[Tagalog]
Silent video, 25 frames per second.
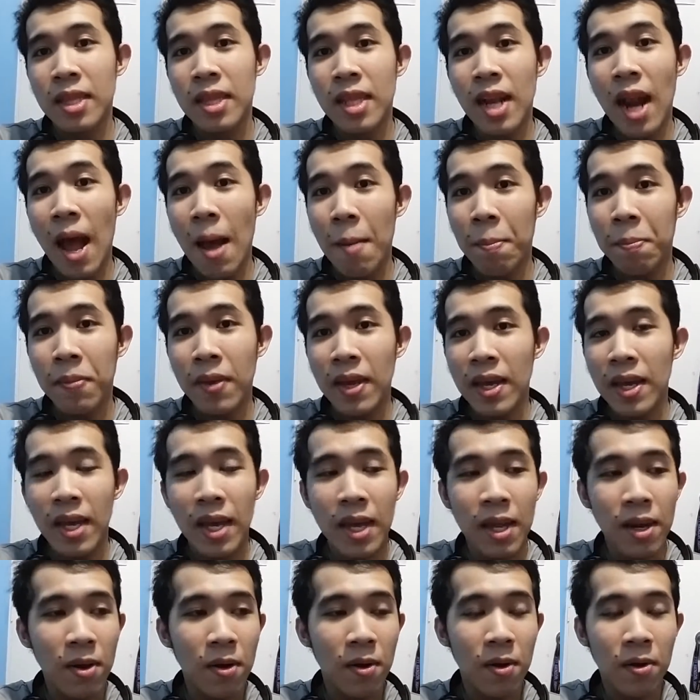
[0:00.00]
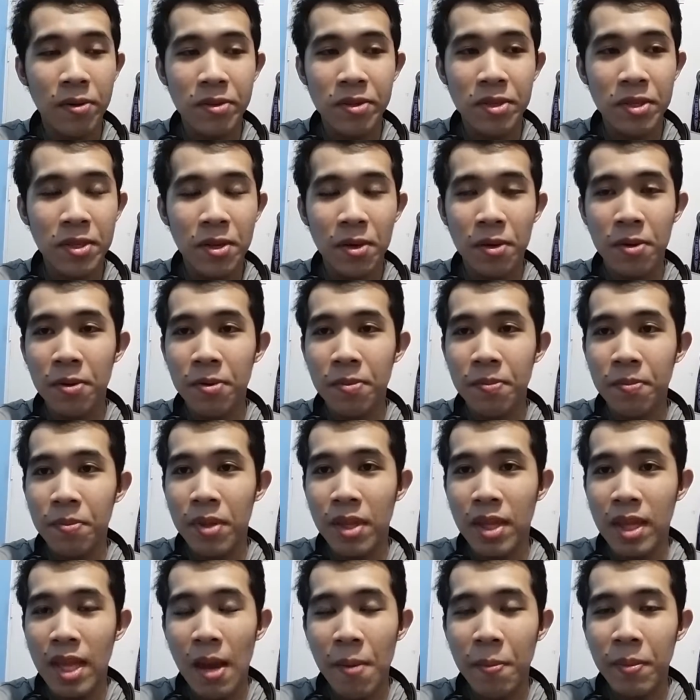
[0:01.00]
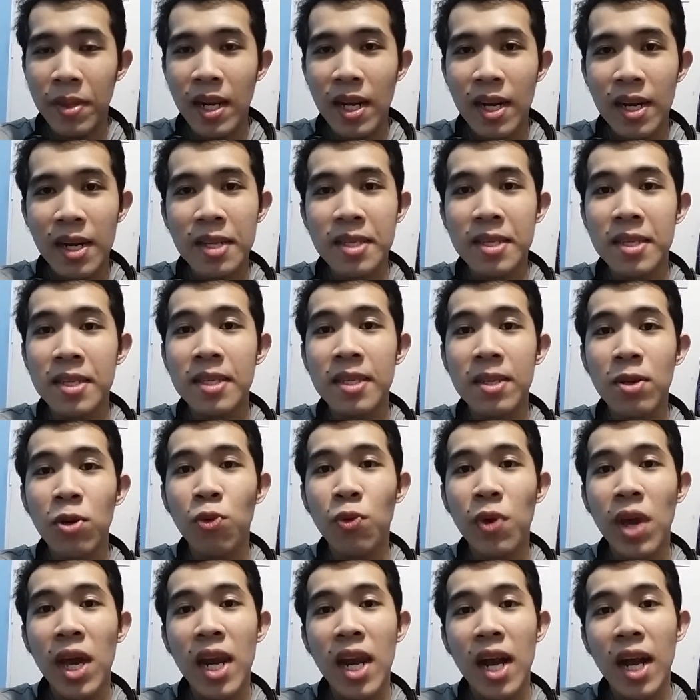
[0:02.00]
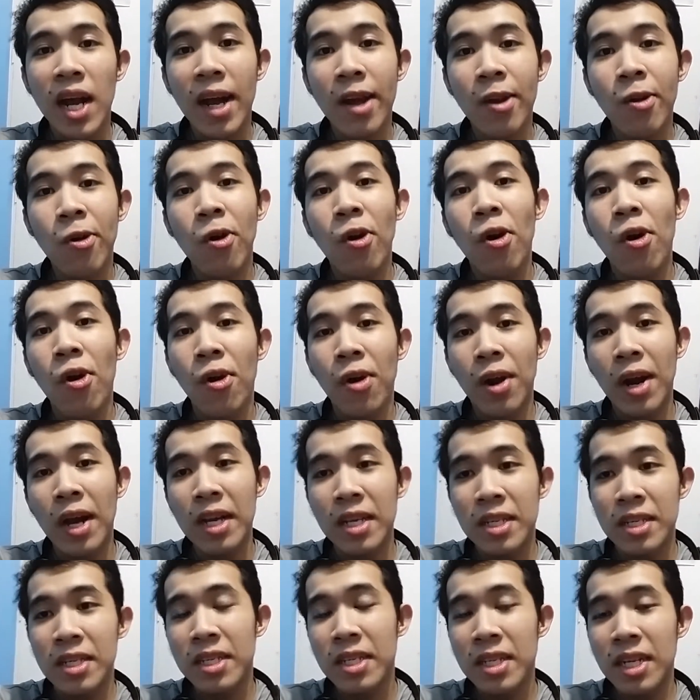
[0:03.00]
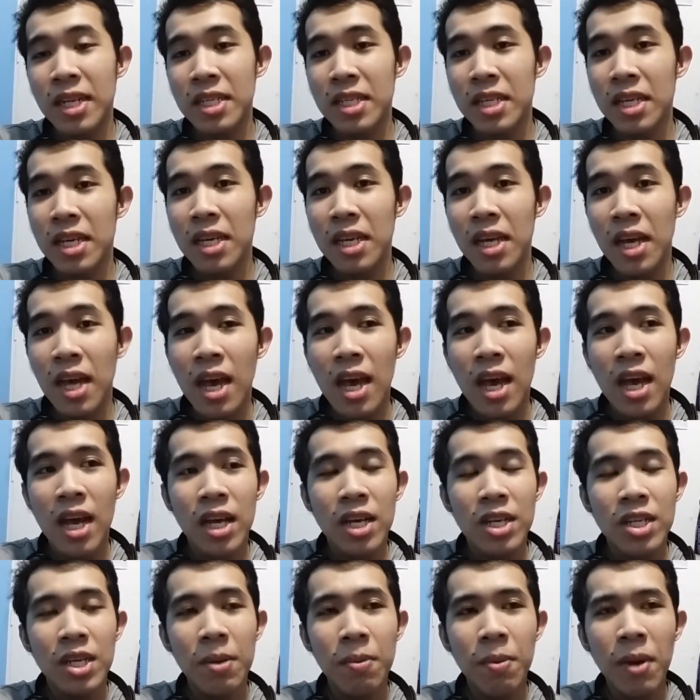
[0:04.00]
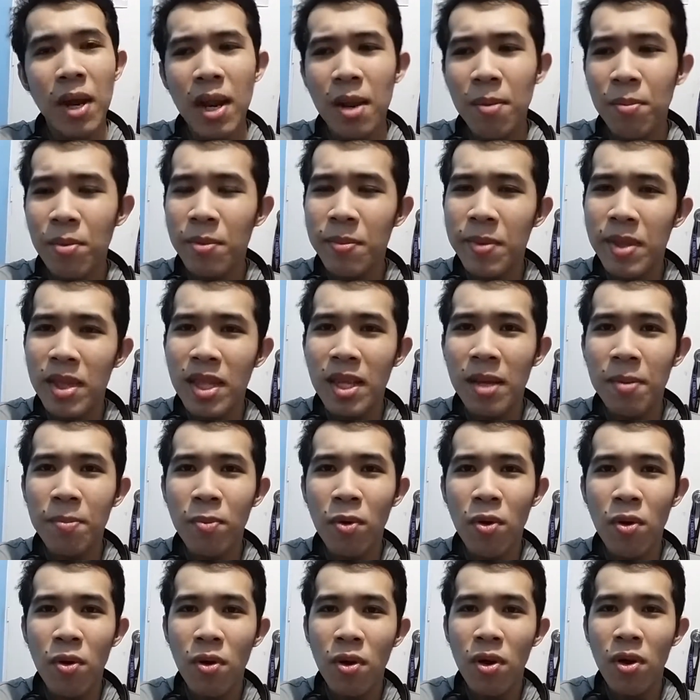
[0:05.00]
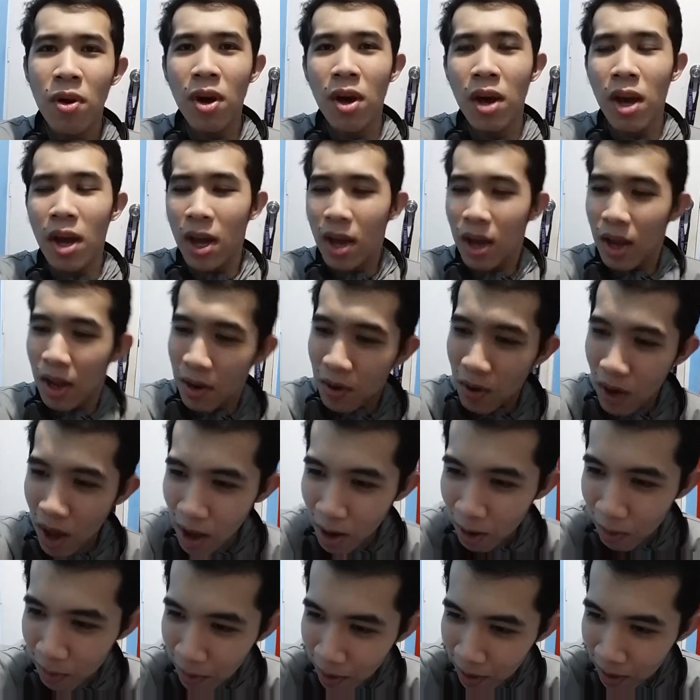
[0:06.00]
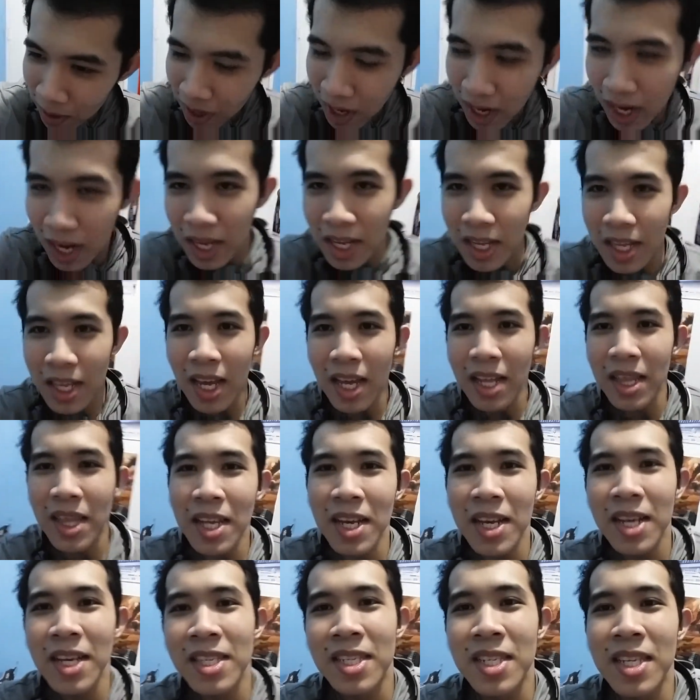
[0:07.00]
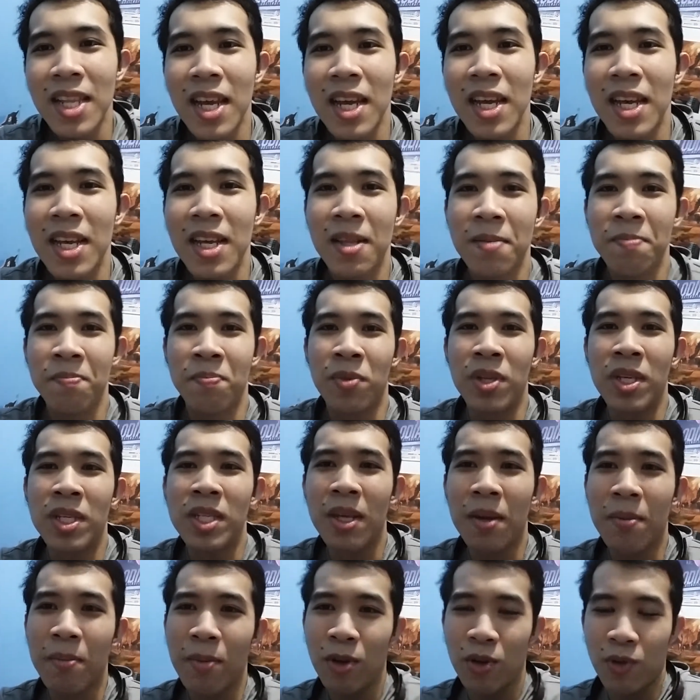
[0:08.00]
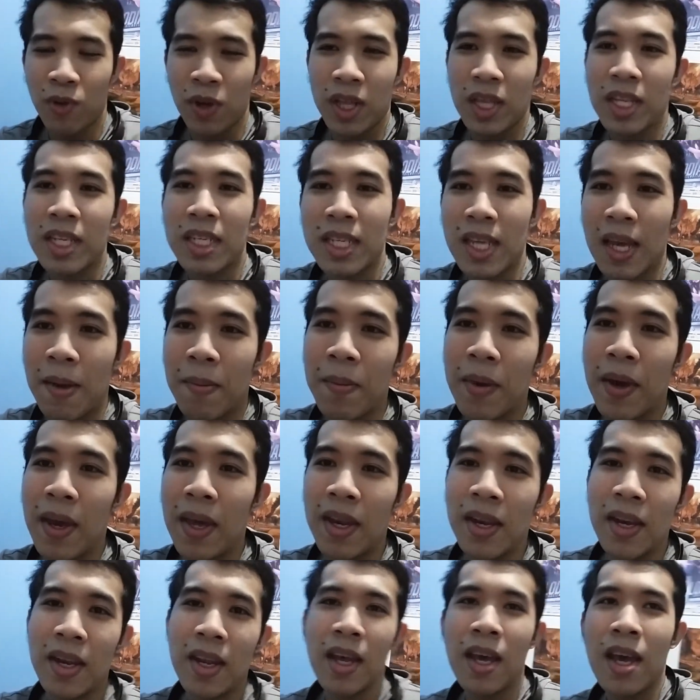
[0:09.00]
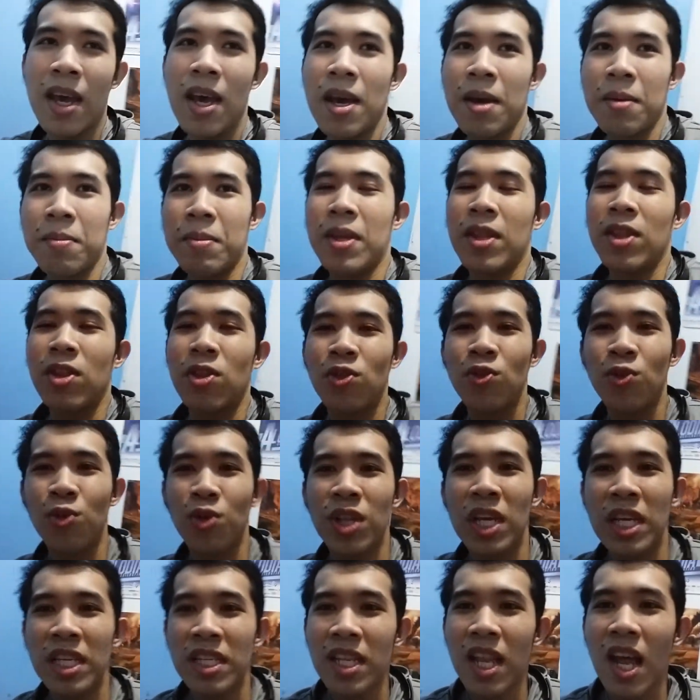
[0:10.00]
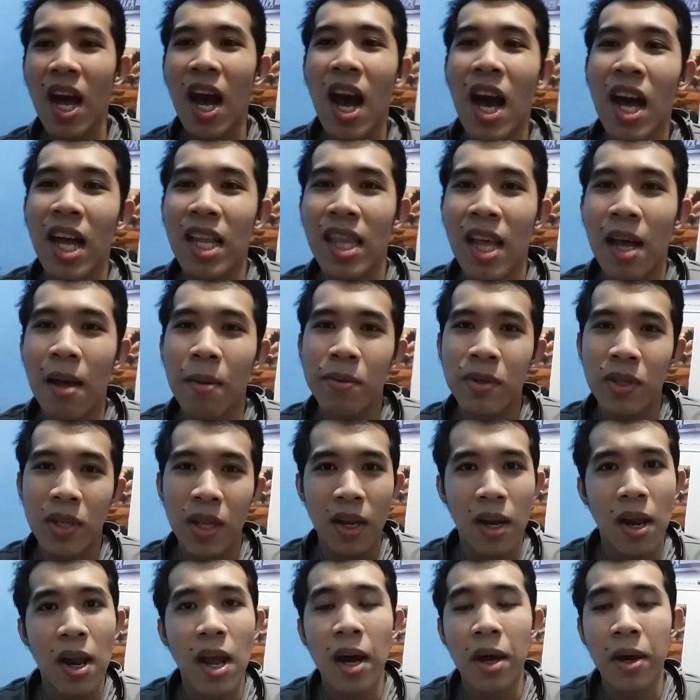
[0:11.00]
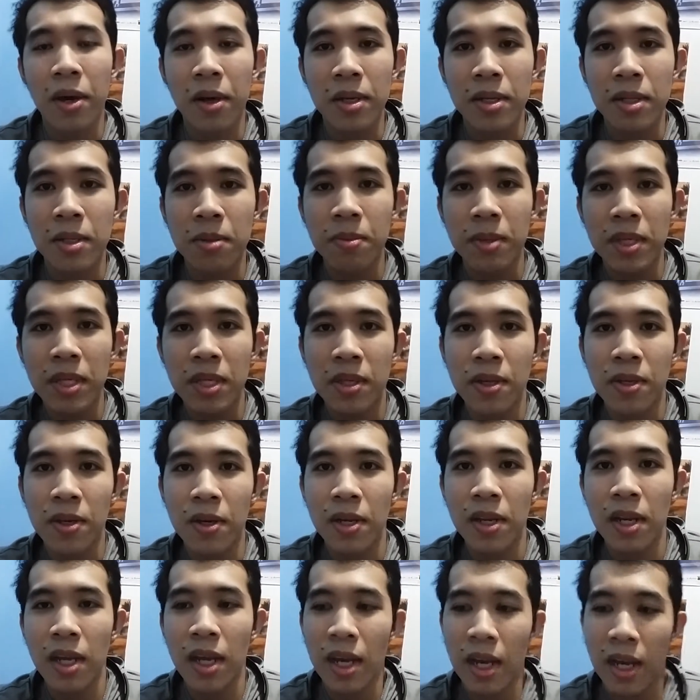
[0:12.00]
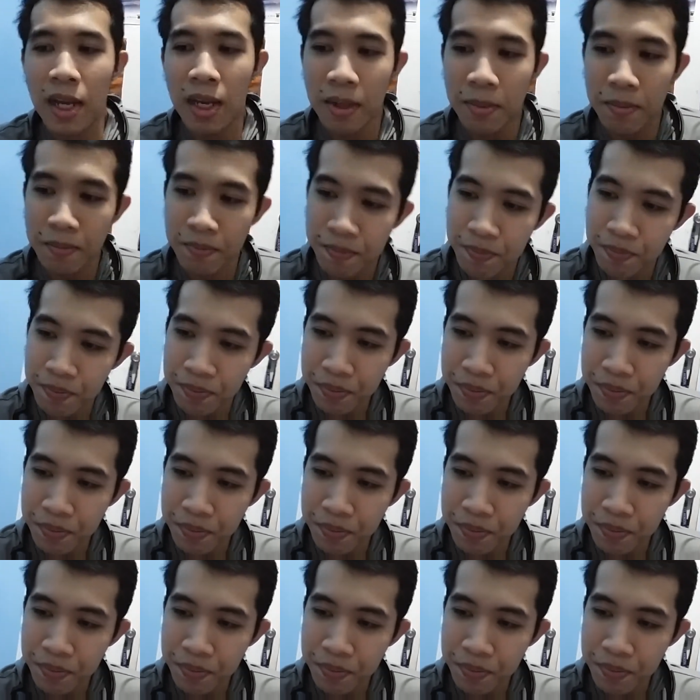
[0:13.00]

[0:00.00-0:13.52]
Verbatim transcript: traffic and also ang dami talaga isiw yan ng ganong oras kasi syempre alam mo naman tipong anong araw ba yun like, I think it's like December 27 I mean 2 days na kakatapos na na ng Christmas nun and